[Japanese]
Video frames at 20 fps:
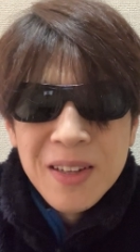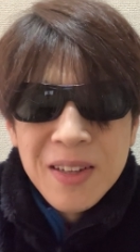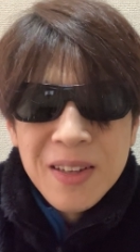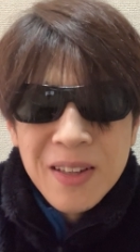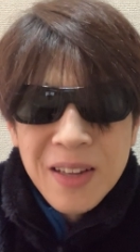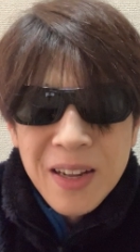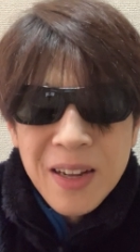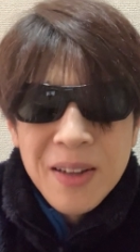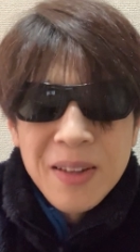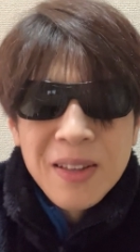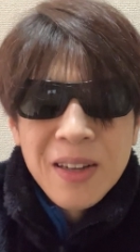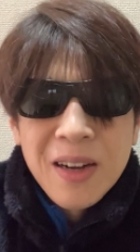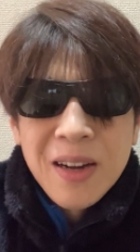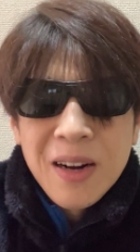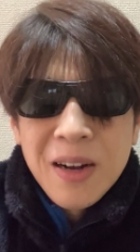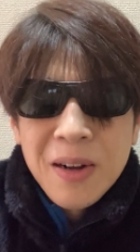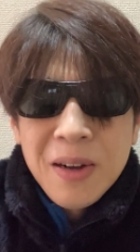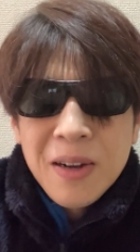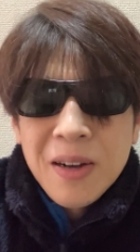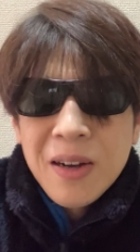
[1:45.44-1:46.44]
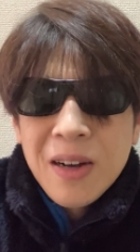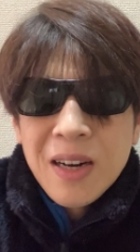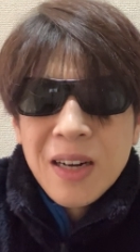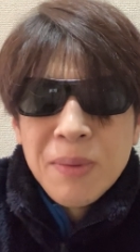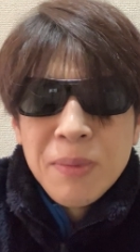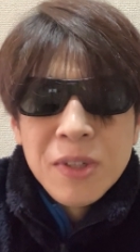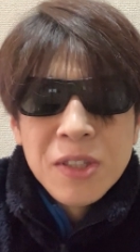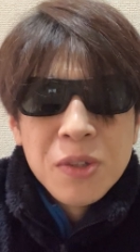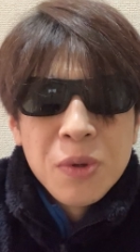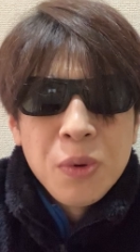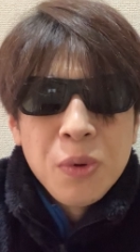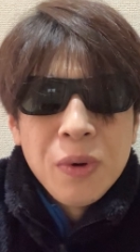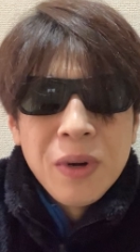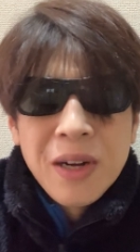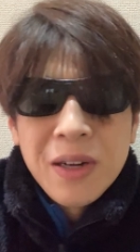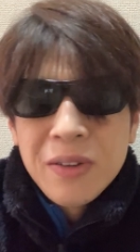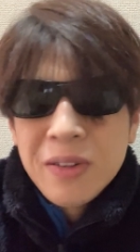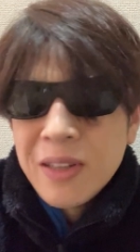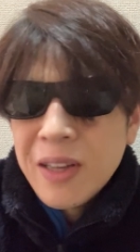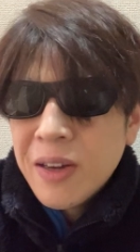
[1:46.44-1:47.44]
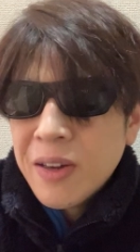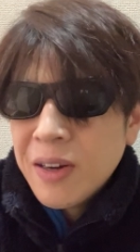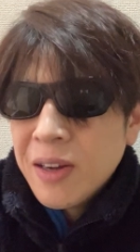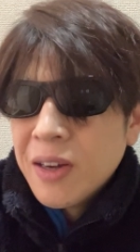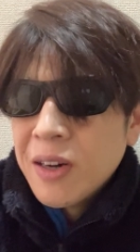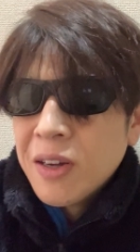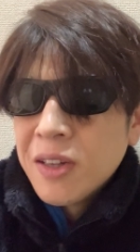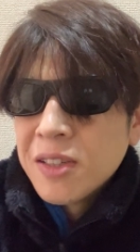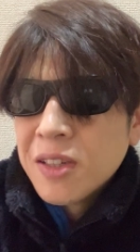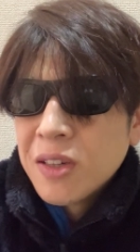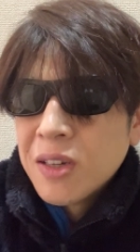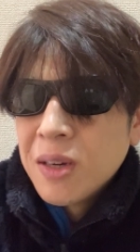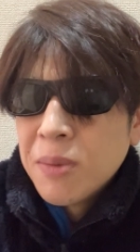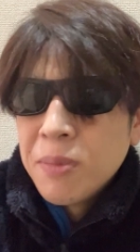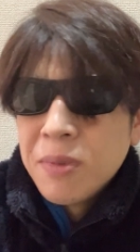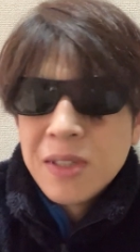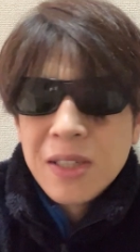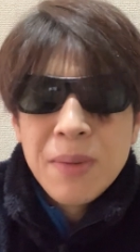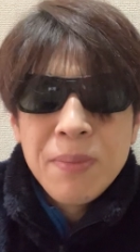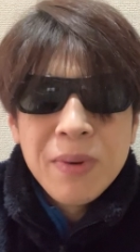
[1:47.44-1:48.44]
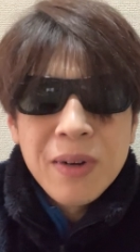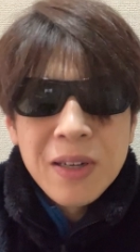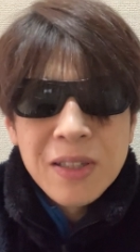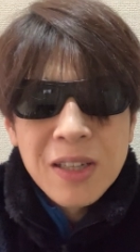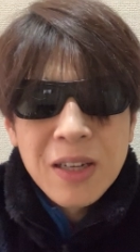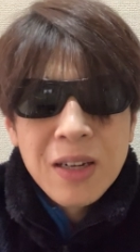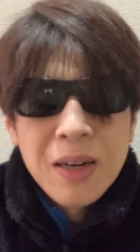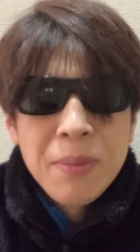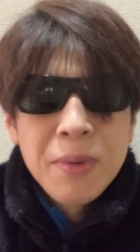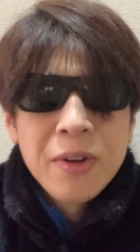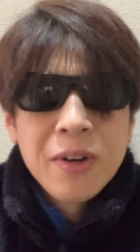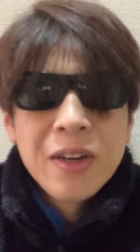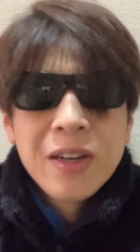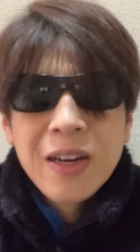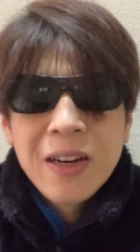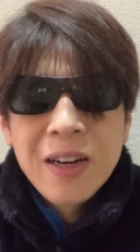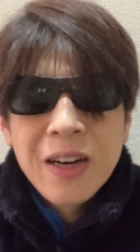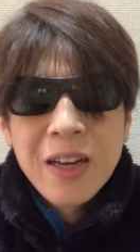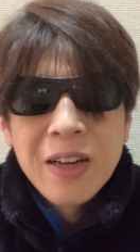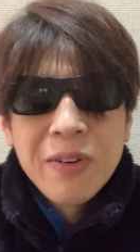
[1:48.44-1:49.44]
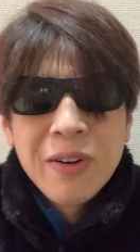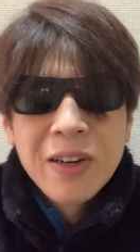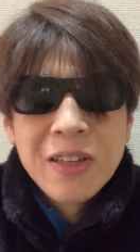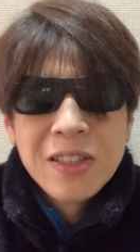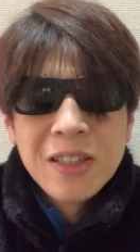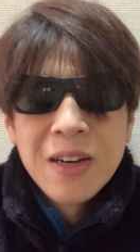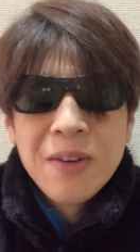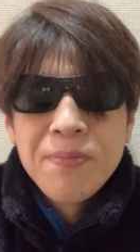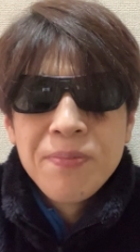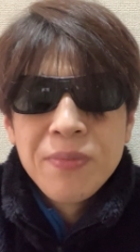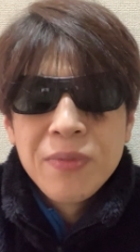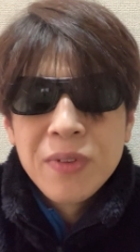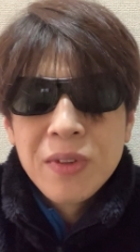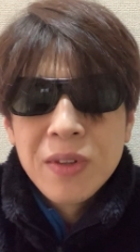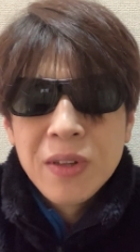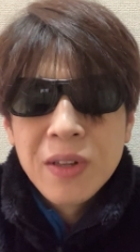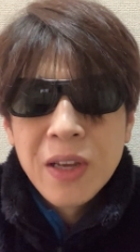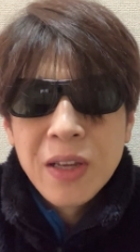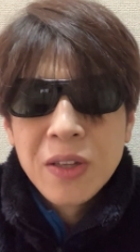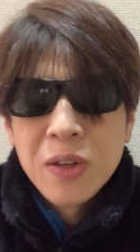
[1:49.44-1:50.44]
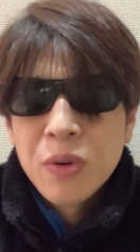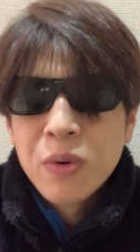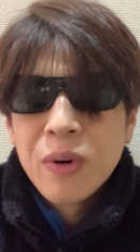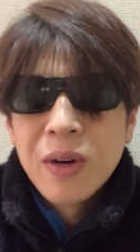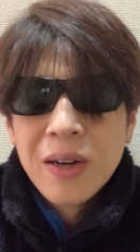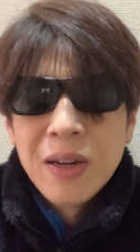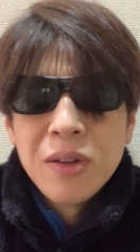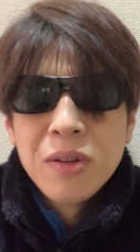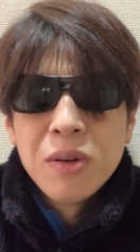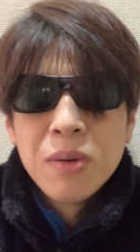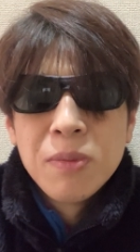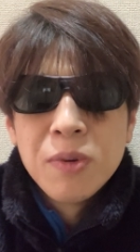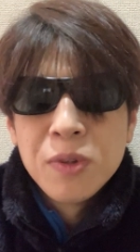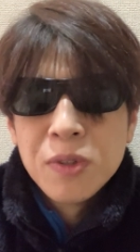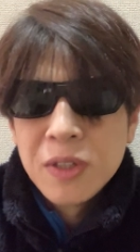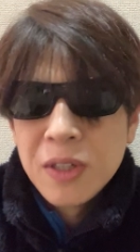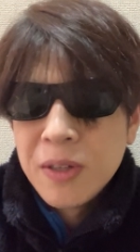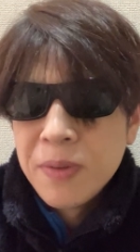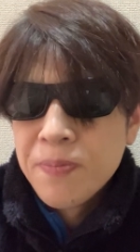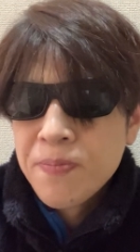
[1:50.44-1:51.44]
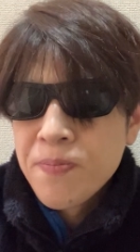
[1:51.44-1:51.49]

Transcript: ね、だから、金持ちの娯楽だよね。朝倉、全部朝倉みくに金入るわけじゃん。結局はね、と思うし。